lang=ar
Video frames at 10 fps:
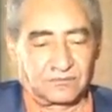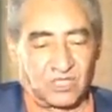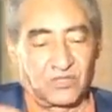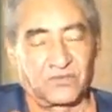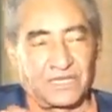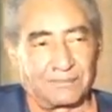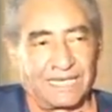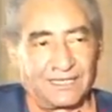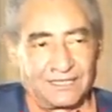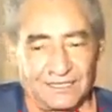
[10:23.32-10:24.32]
شوف
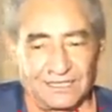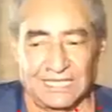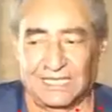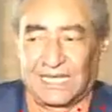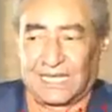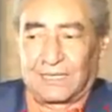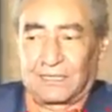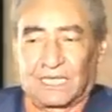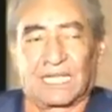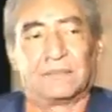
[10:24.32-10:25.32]
كمان قال لها
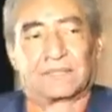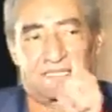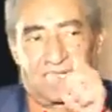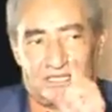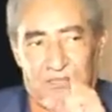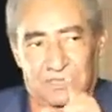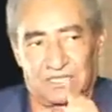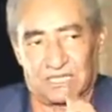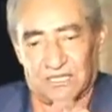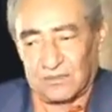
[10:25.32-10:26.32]
قال لي ما اطلعش
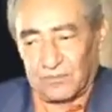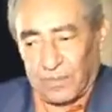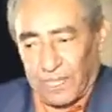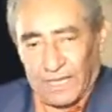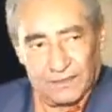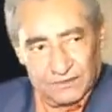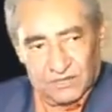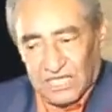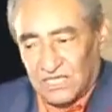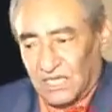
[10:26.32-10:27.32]
بيتك
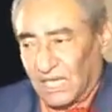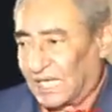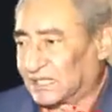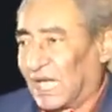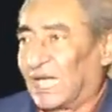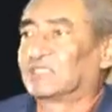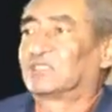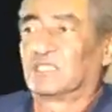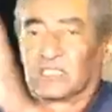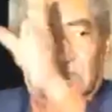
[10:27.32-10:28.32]
نزل حاجه
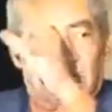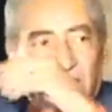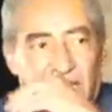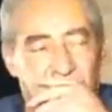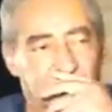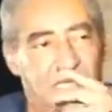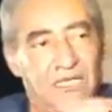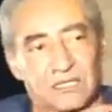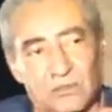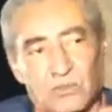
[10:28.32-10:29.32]
حد يطلع له ده
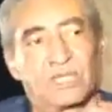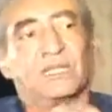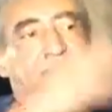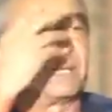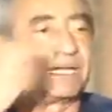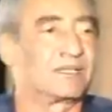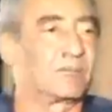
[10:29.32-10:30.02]
ويلا معايا